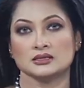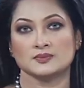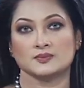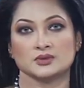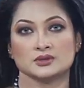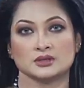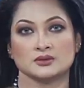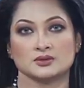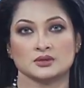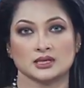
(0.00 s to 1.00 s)
চিফ
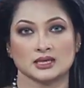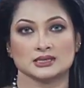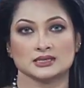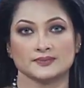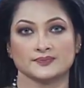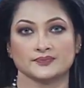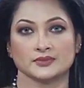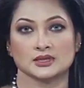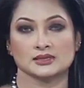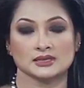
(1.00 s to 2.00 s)
প্রসিকিউটরের কাছে
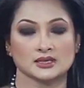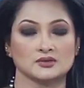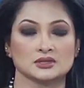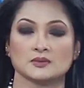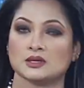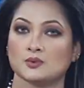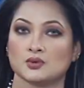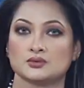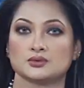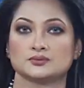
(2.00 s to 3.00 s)
সাইদুল ইসলামের রিপোর্ট